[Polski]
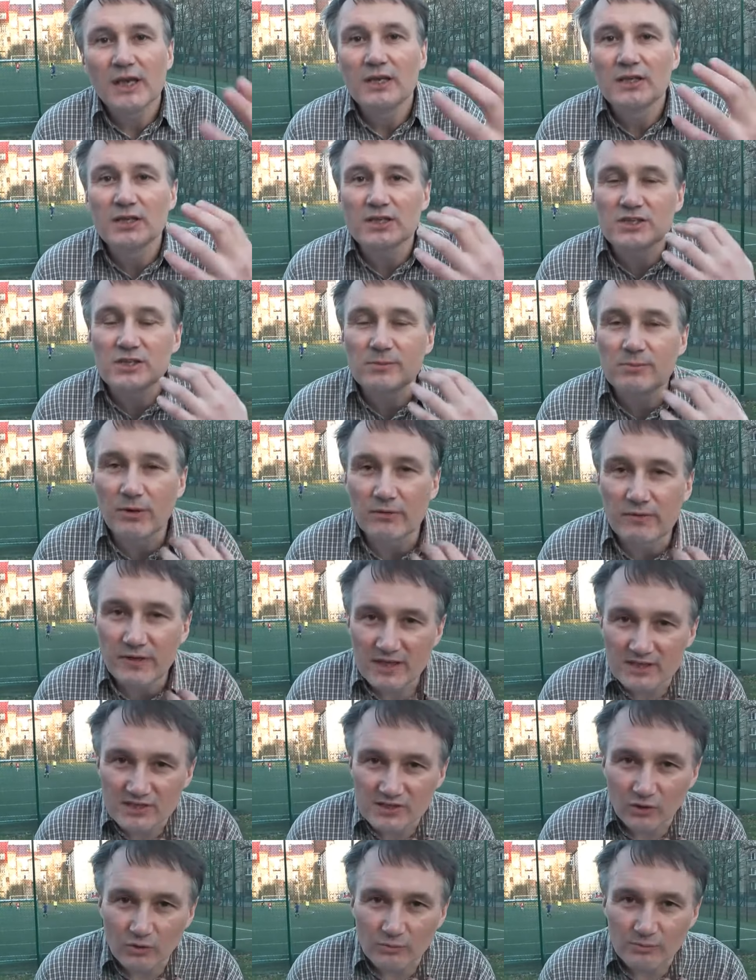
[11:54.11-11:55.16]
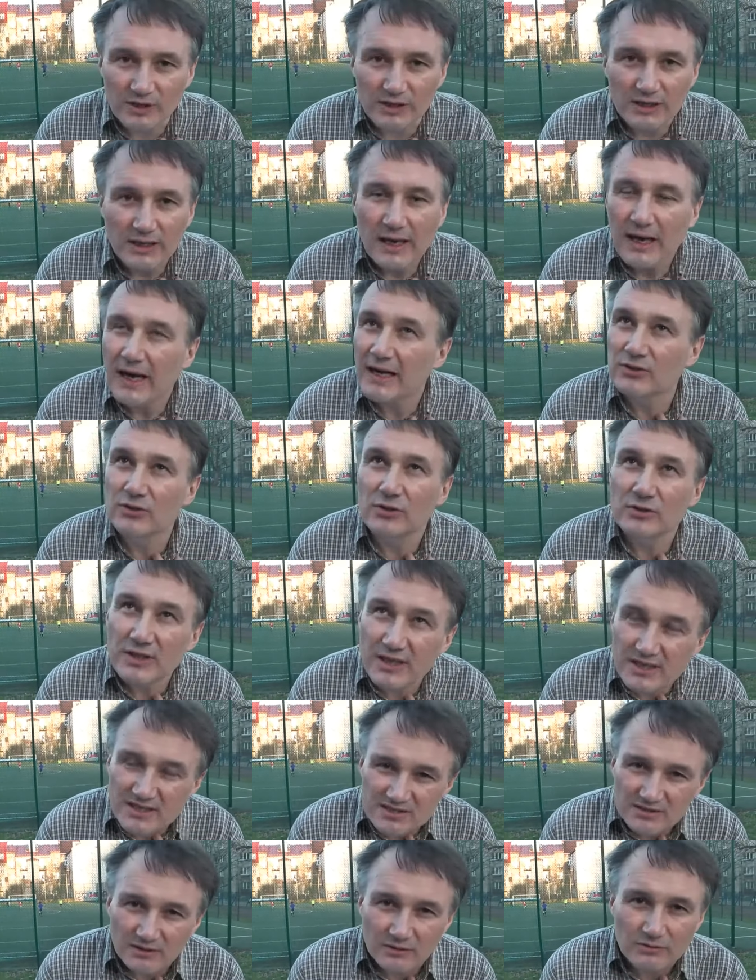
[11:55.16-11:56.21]
Jeśli powiedzą mi, a to
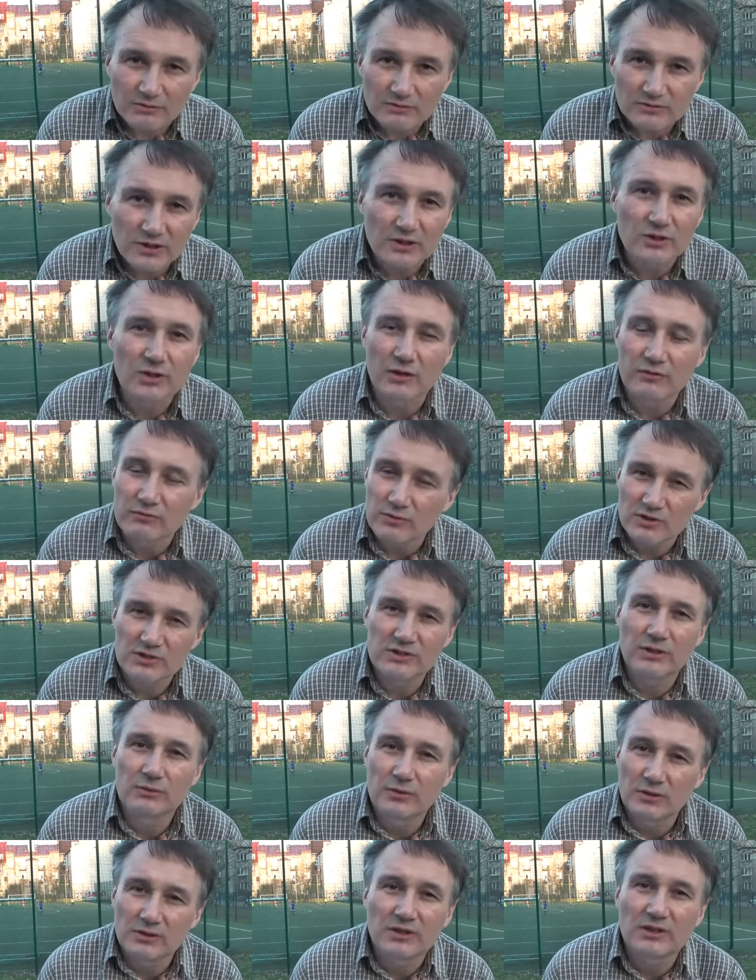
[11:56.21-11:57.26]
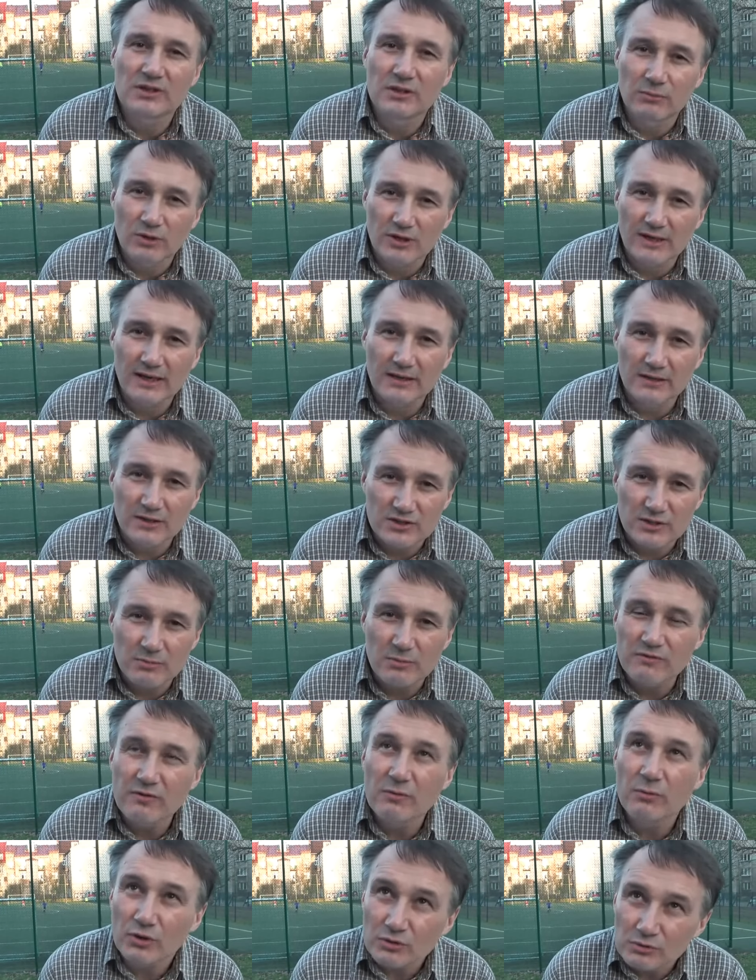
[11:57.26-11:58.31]
nie są tylko i wyłącznie autorytety moralne, że
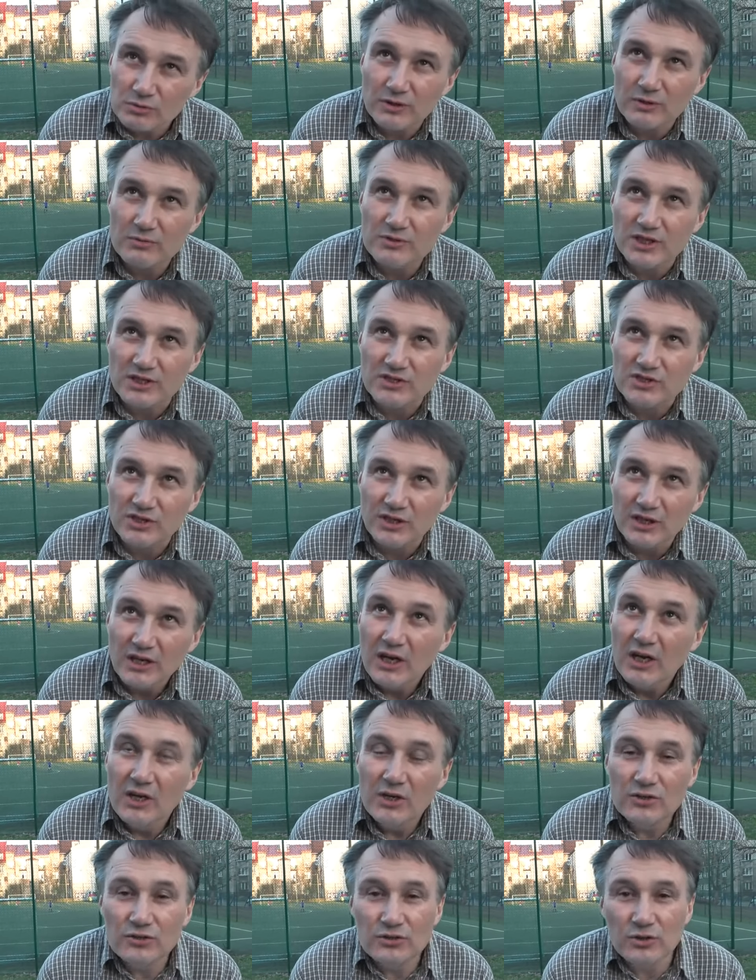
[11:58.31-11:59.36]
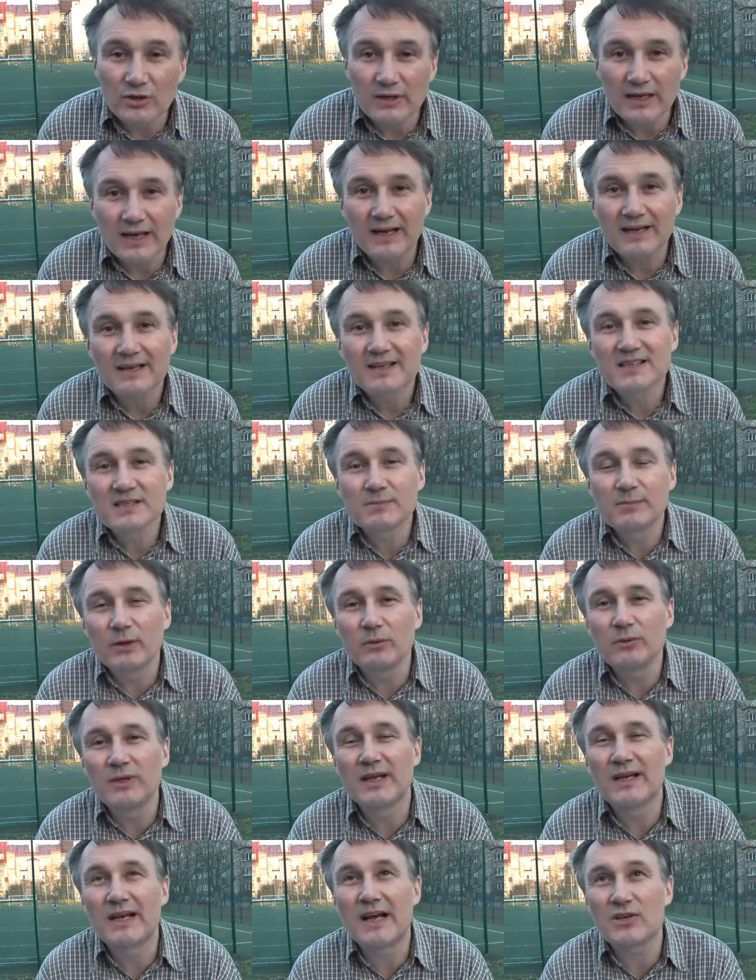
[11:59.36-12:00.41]
mi wymordują dzieci, to ja
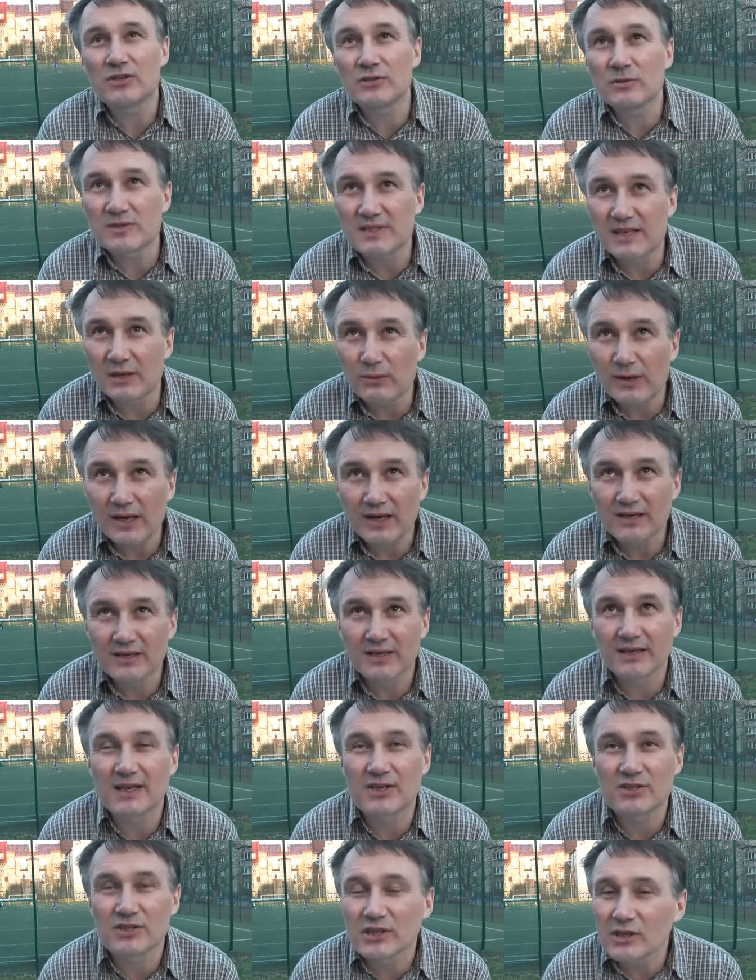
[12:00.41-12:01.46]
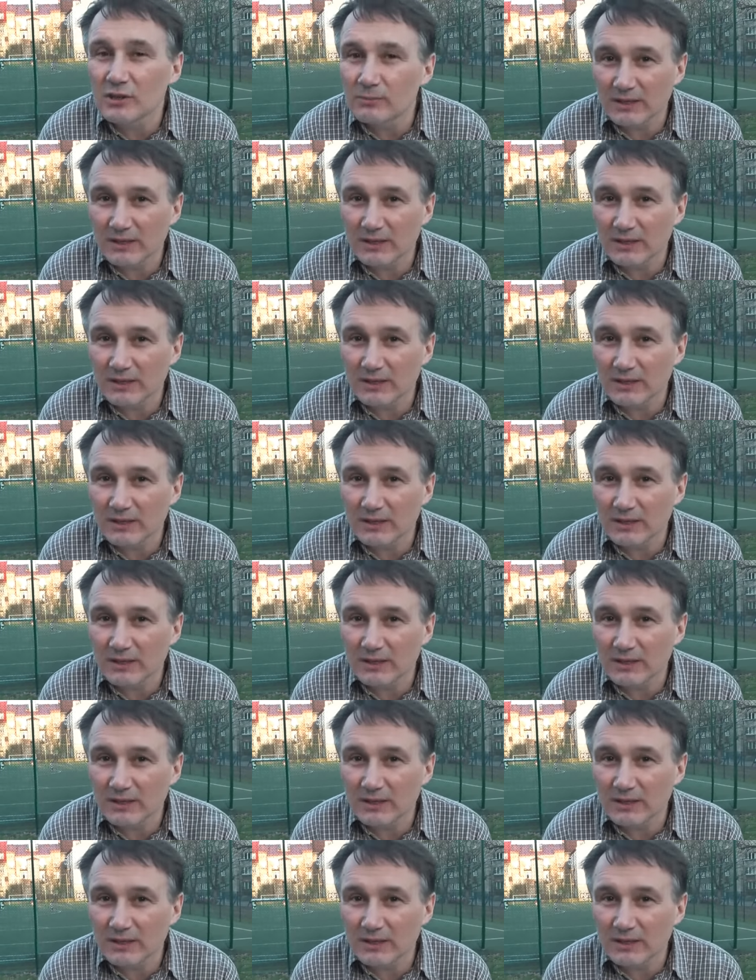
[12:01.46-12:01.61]
spełnię każdą zachłankę, każdego